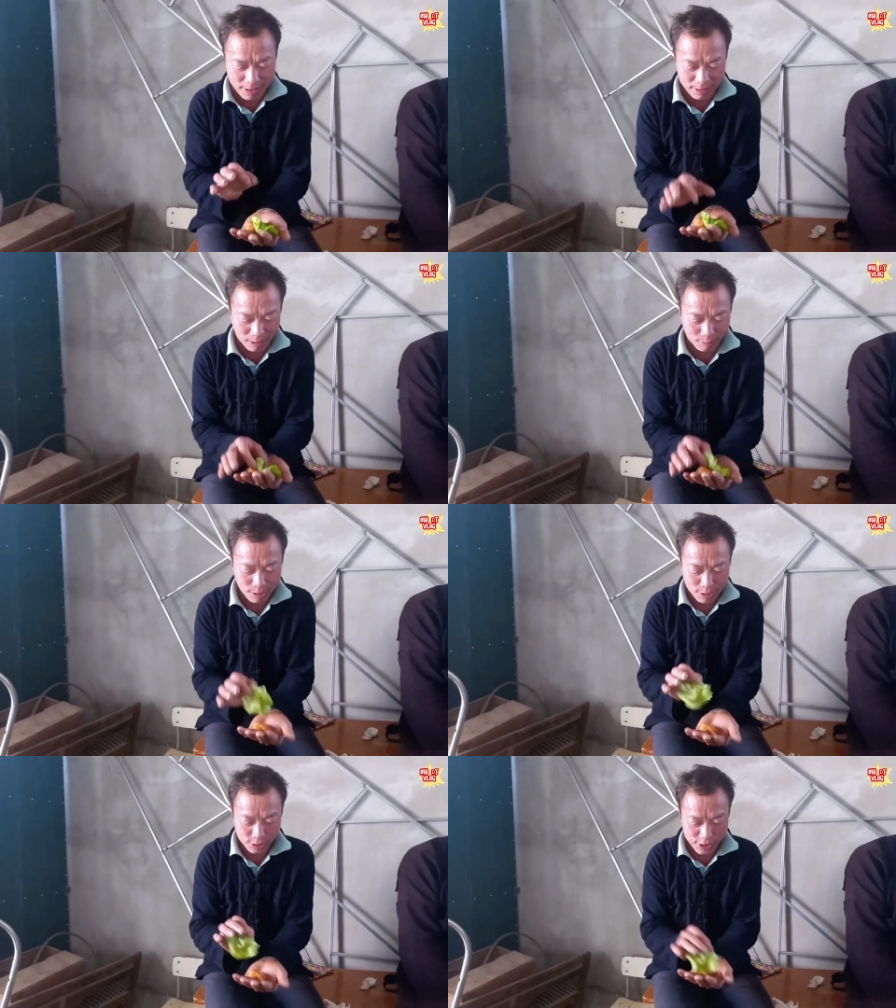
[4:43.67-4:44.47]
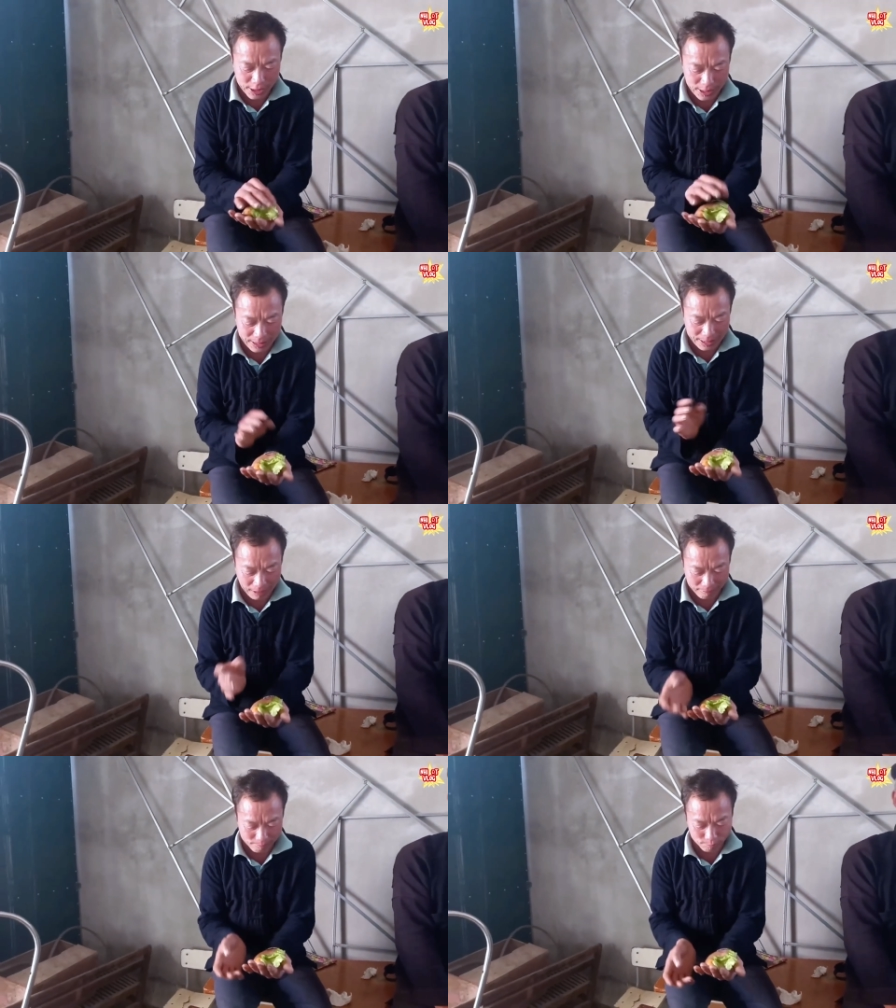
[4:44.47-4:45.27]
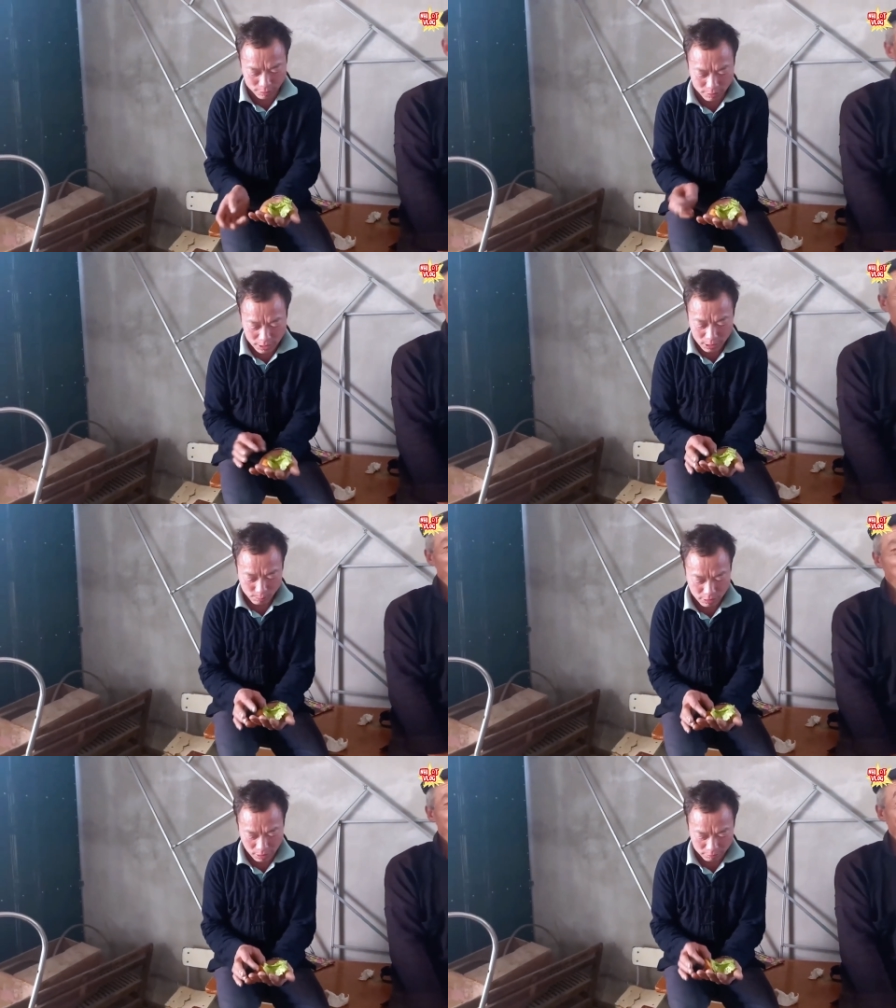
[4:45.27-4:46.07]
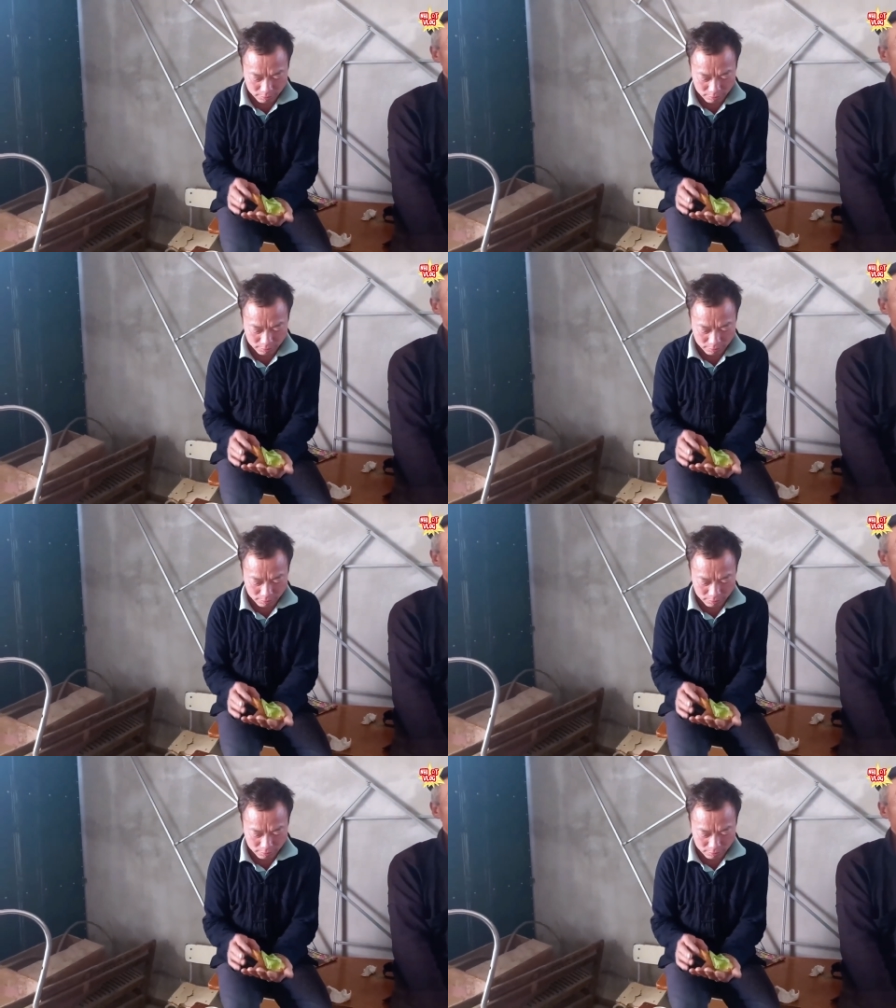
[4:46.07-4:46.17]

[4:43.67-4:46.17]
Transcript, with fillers: và cũng cổ suý và cũng có ủng hộ.